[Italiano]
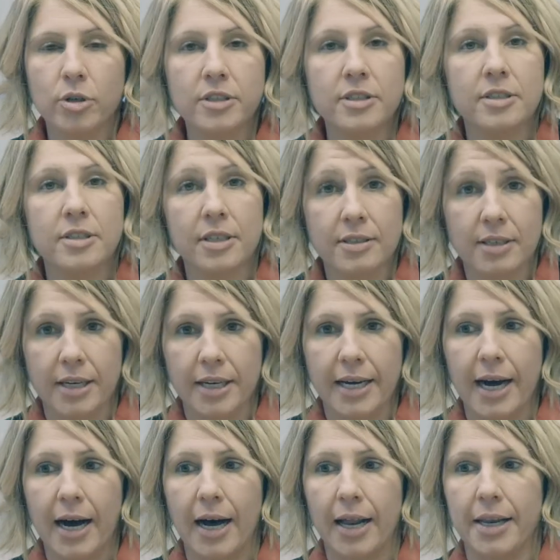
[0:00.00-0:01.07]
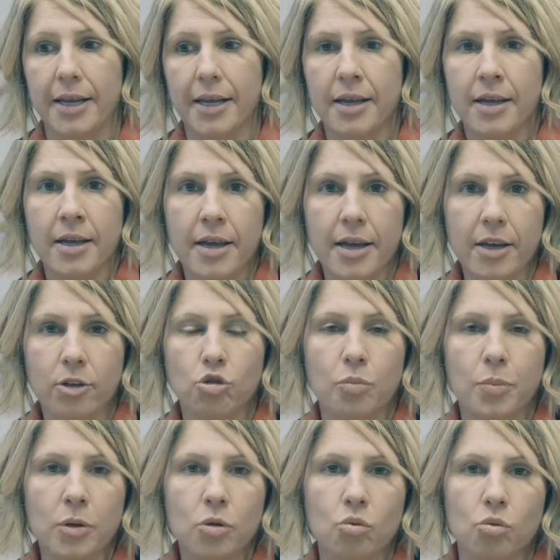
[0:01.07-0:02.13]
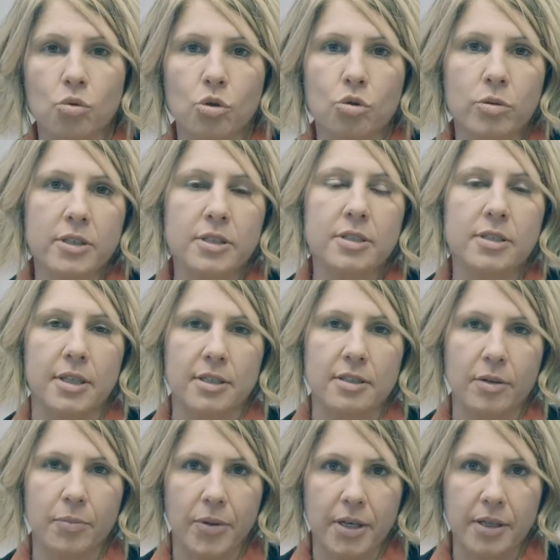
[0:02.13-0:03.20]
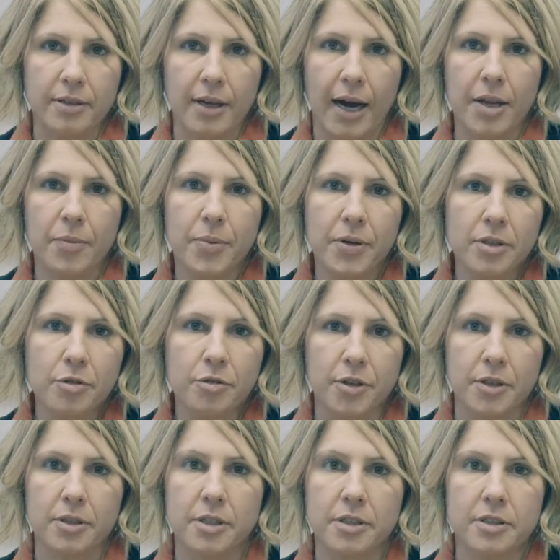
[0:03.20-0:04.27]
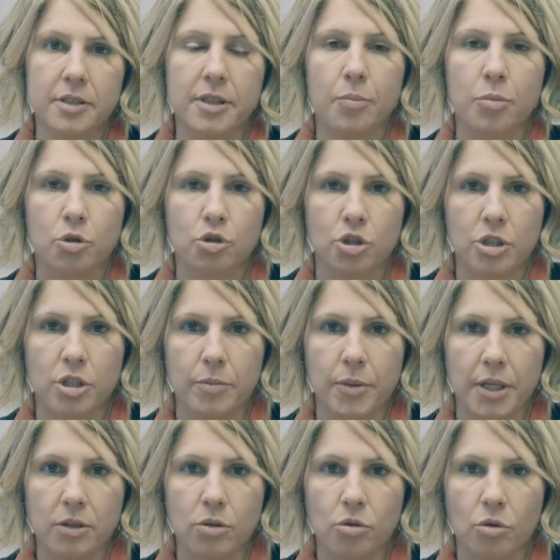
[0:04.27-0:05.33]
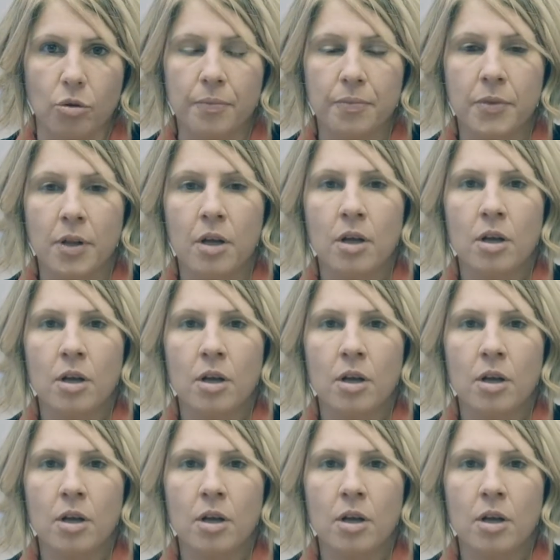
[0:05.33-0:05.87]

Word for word: un'assistenza legale e soprattutto di un'assistenza peritale per difendersi dal procedimento.